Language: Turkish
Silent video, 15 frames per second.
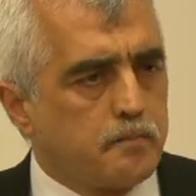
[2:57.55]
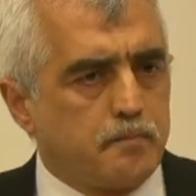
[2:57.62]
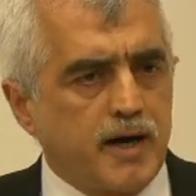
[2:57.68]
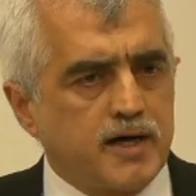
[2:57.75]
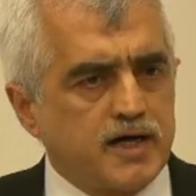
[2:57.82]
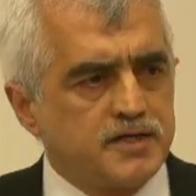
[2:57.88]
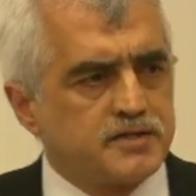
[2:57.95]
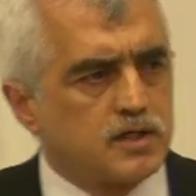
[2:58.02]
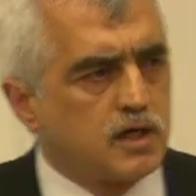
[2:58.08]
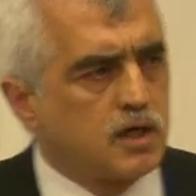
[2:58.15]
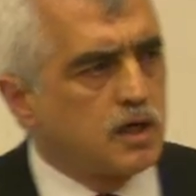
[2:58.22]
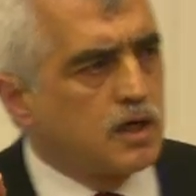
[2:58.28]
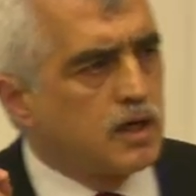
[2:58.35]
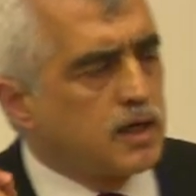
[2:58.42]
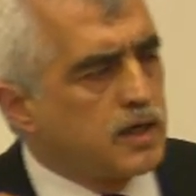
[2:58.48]
Bakın
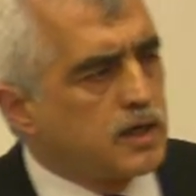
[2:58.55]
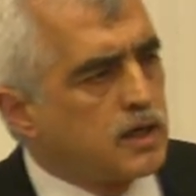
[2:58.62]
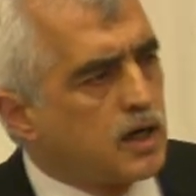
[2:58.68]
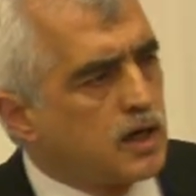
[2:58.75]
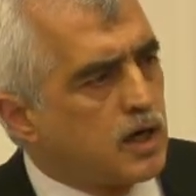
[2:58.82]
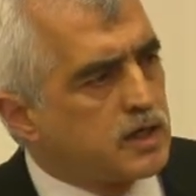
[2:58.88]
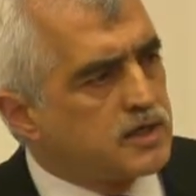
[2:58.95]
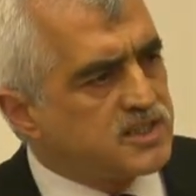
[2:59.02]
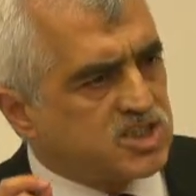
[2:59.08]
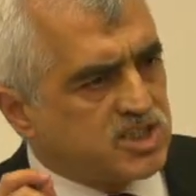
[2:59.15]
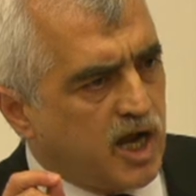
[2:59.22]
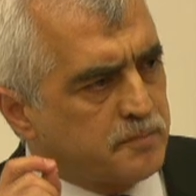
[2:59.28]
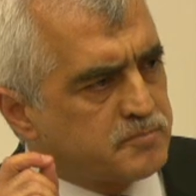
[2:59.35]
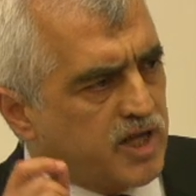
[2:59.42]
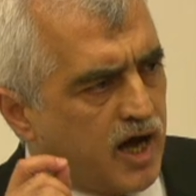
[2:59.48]

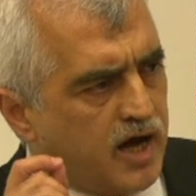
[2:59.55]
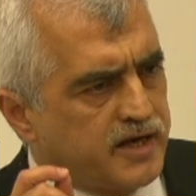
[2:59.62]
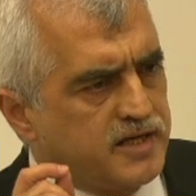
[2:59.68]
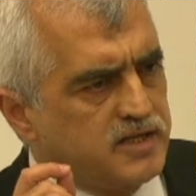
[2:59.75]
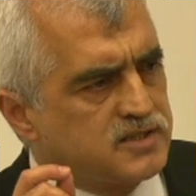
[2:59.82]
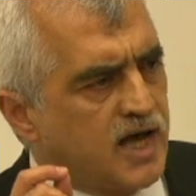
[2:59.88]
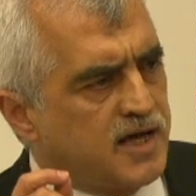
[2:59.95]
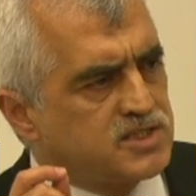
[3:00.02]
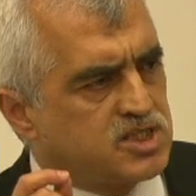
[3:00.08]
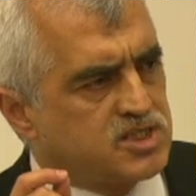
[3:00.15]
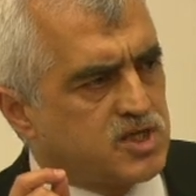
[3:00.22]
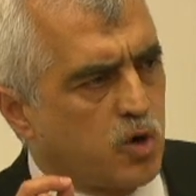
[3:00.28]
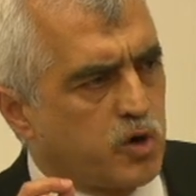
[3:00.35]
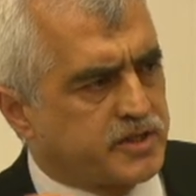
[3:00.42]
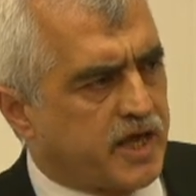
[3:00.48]
İslam tarihinden
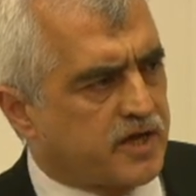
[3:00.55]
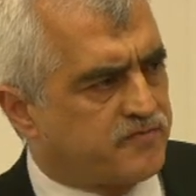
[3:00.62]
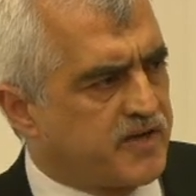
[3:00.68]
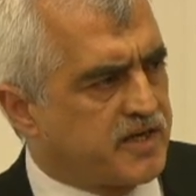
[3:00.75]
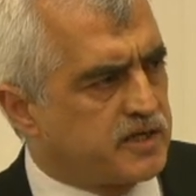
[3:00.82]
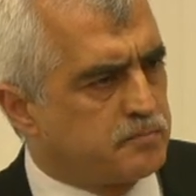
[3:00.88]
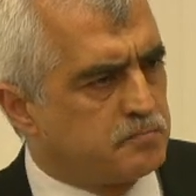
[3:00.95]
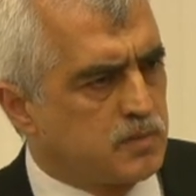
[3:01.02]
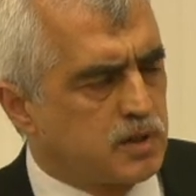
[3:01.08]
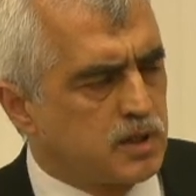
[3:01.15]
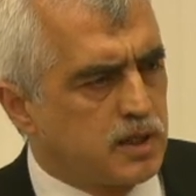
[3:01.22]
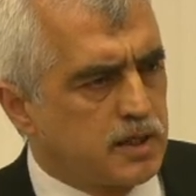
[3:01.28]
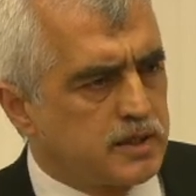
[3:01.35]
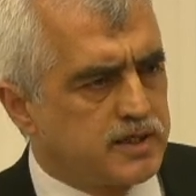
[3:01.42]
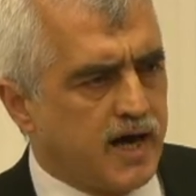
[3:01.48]
size örnek vereyim.
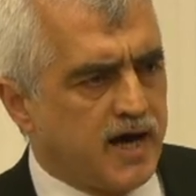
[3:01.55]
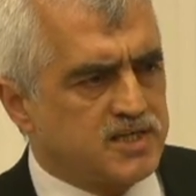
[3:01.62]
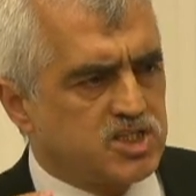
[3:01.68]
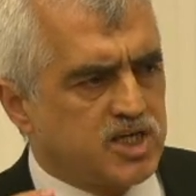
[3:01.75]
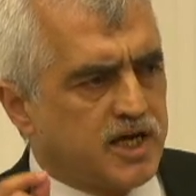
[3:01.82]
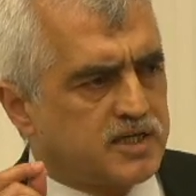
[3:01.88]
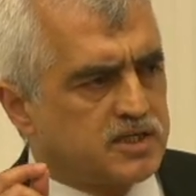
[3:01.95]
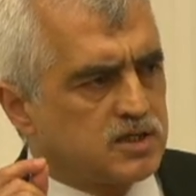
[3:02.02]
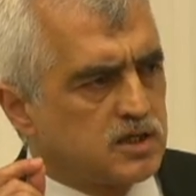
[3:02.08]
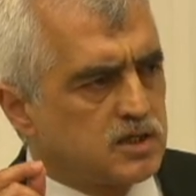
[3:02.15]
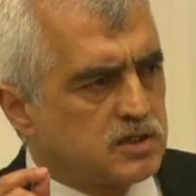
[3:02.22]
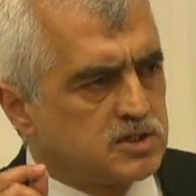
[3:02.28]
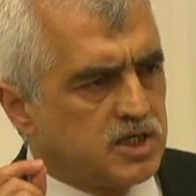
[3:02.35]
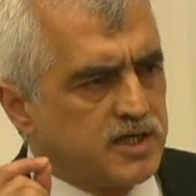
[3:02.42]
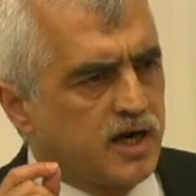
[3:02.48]
Gerçek
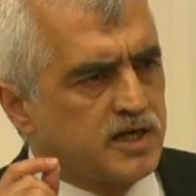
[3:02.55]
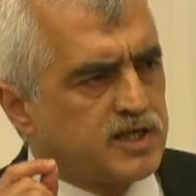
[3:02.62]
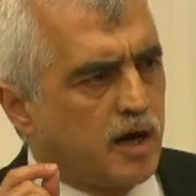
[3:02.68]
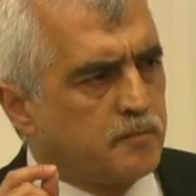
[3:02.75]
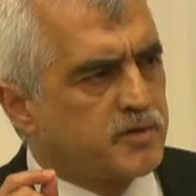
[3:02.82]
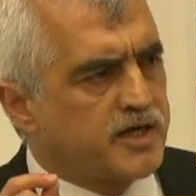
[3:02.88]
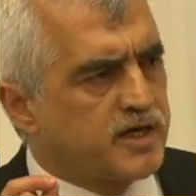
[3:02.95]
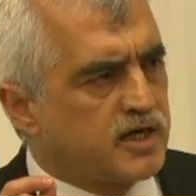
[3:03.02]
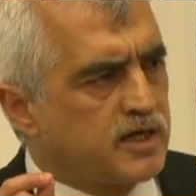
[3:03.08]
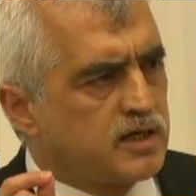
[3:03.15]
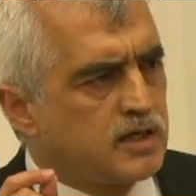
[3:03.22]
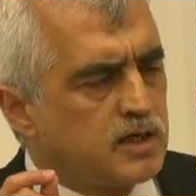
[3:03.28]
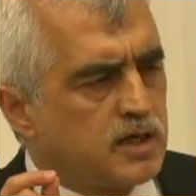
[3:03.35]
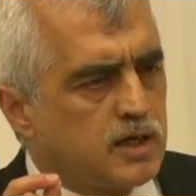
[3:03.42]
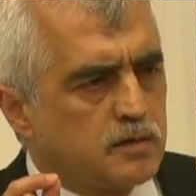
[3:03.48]
din
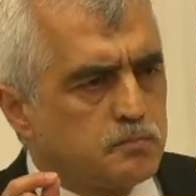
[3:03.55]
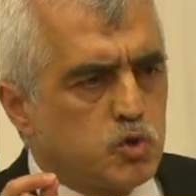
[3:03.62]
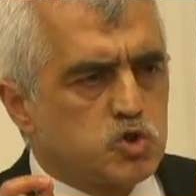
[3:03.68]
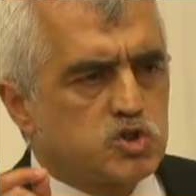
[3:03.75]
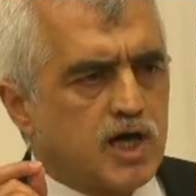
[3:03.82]
adamları bu